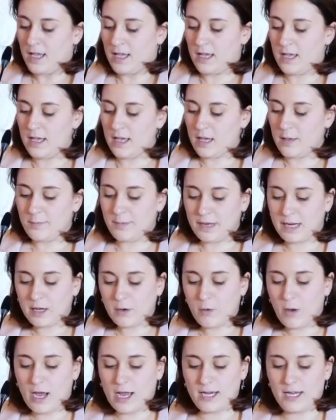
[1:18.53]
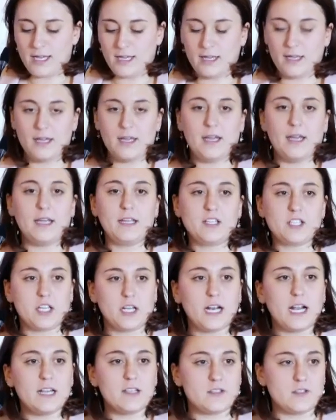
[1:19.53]
eh, per la quale eh, in
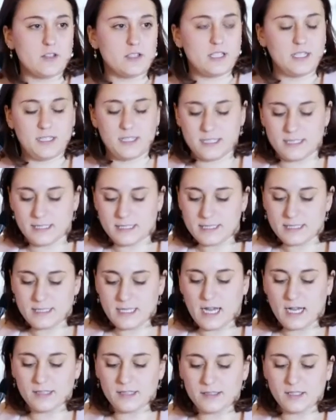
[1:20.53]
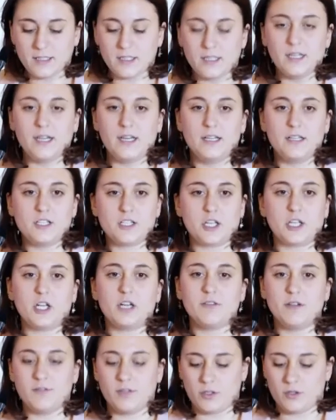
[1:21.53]
generale sono stati stanziati
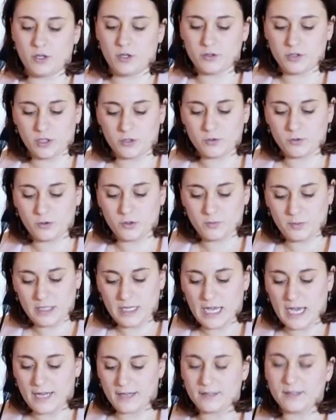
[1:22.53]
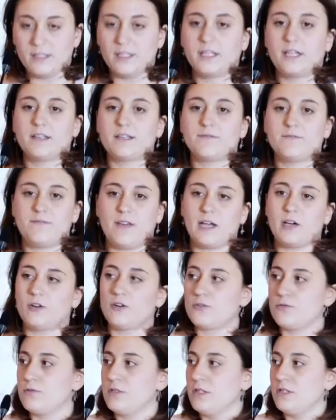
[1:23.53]
19,81 eh, miliardi che
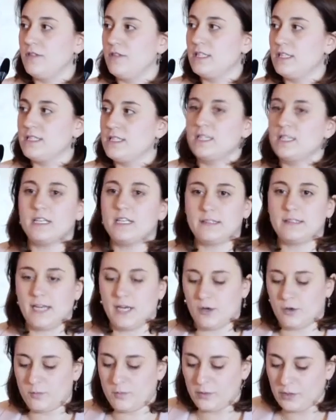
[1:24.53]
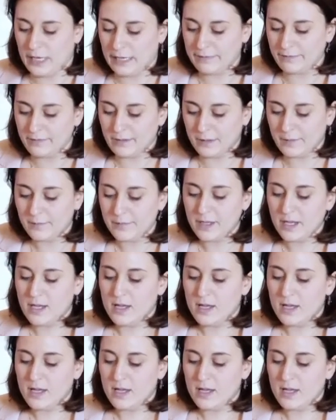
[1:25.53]
vengono suddivisi in tre componenti.